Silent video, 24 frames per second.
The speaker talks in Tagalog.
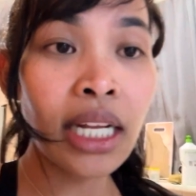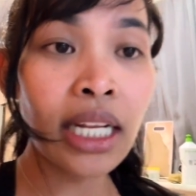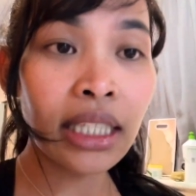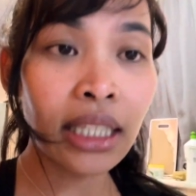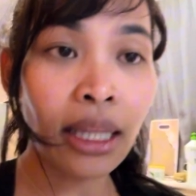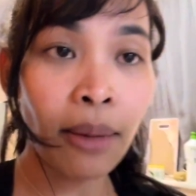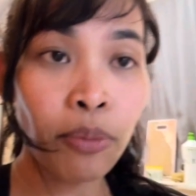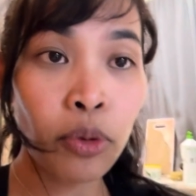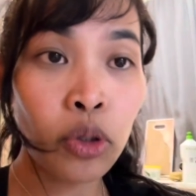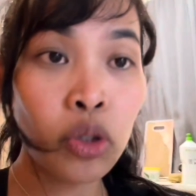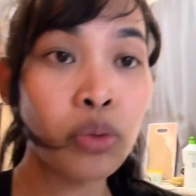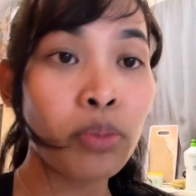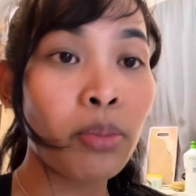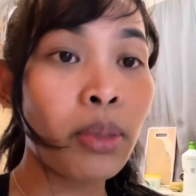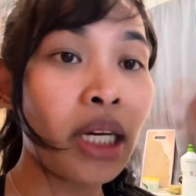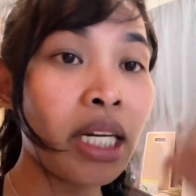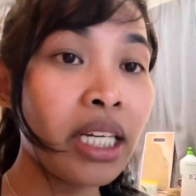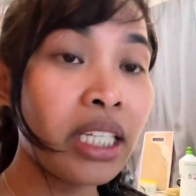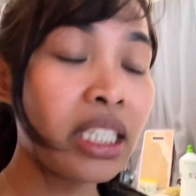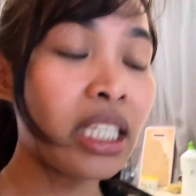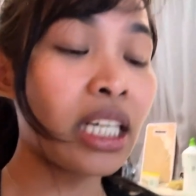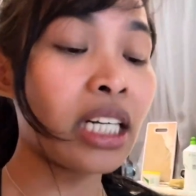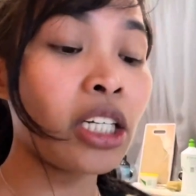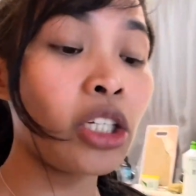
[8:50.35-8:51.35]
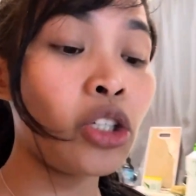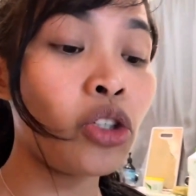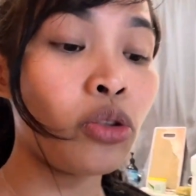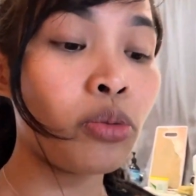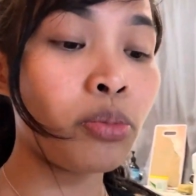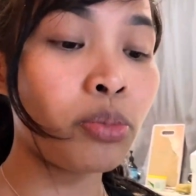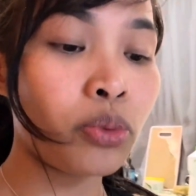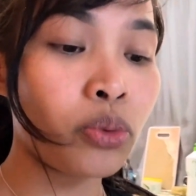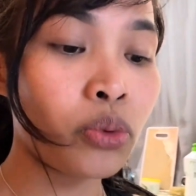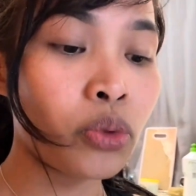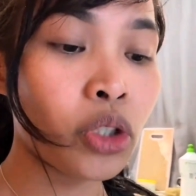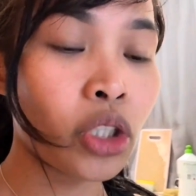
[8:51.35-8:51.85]
tapos baliktarin nyo
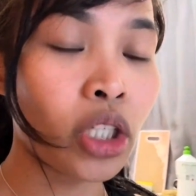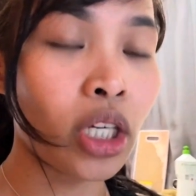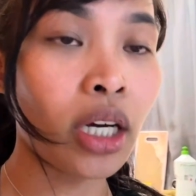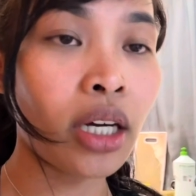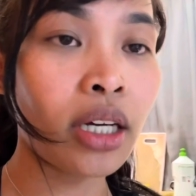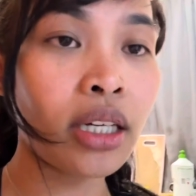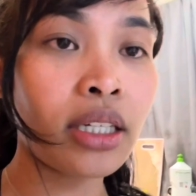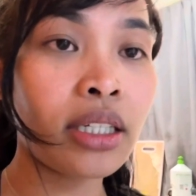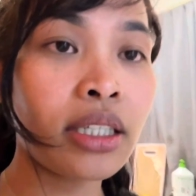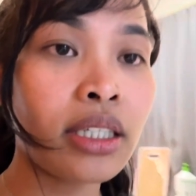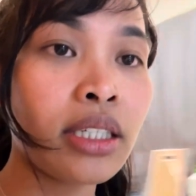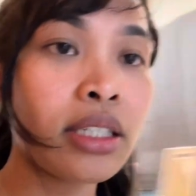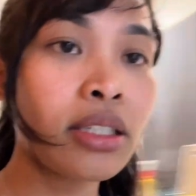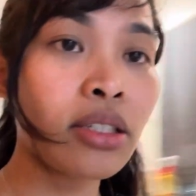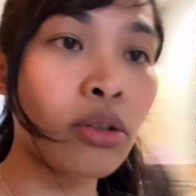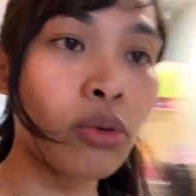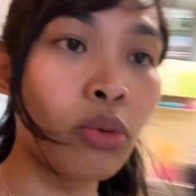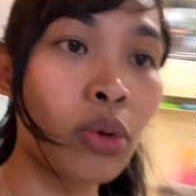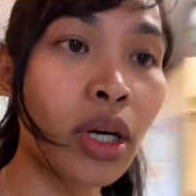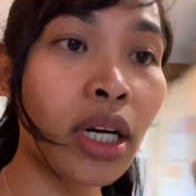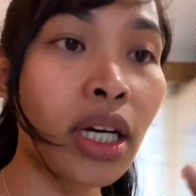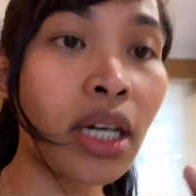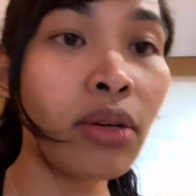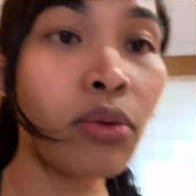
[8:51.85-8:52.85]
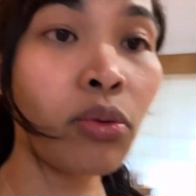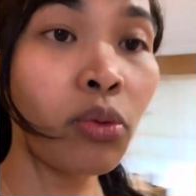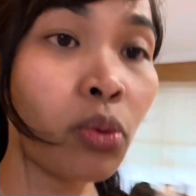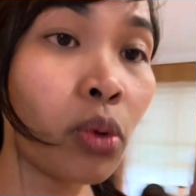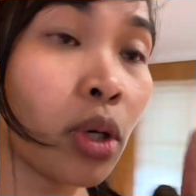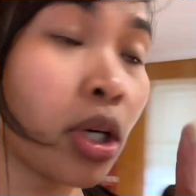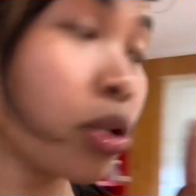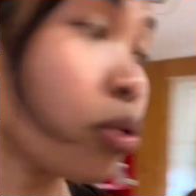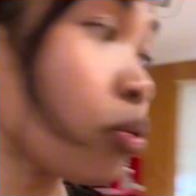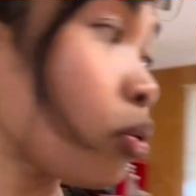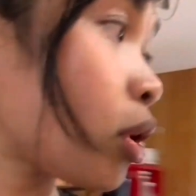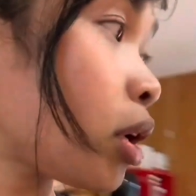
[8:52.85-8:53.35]
po siya. So, wag,
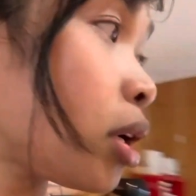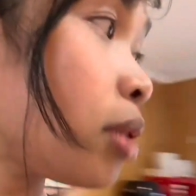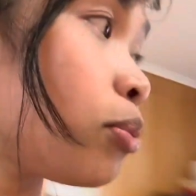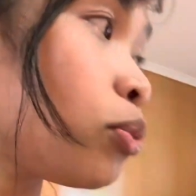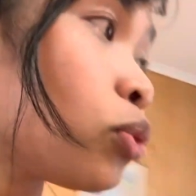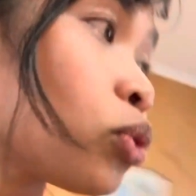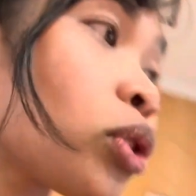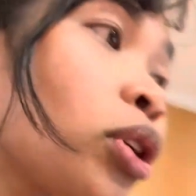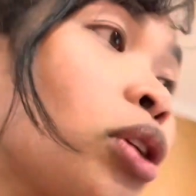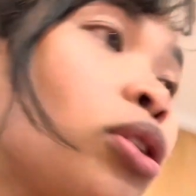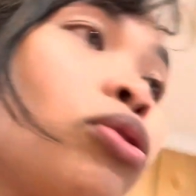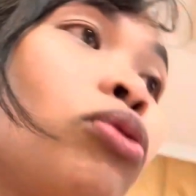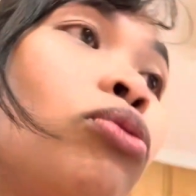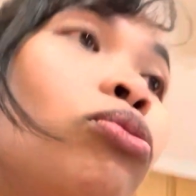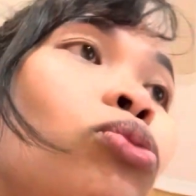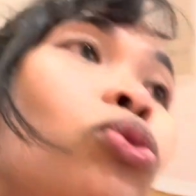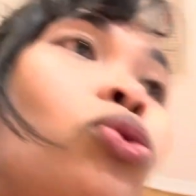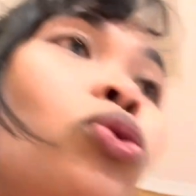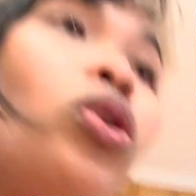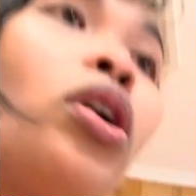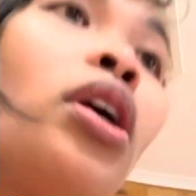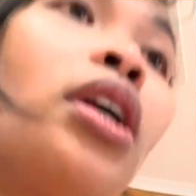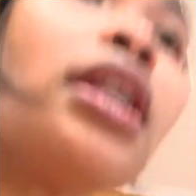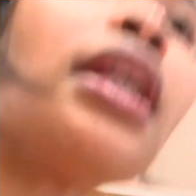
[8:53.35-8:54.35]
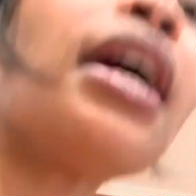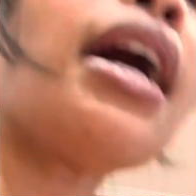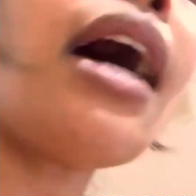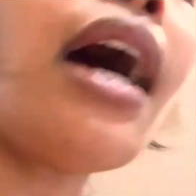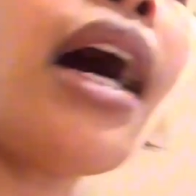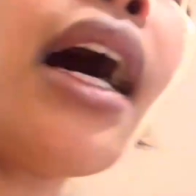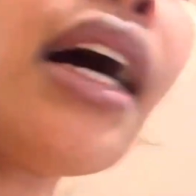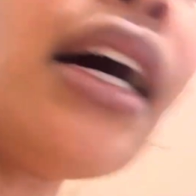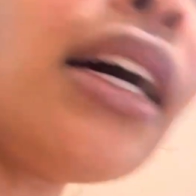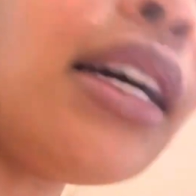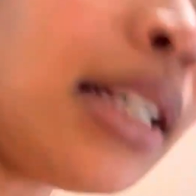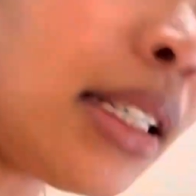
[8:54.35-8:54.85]
wag nyo kalimutan kumuha
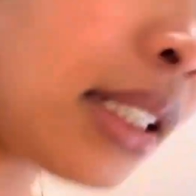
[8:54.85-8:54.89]
ng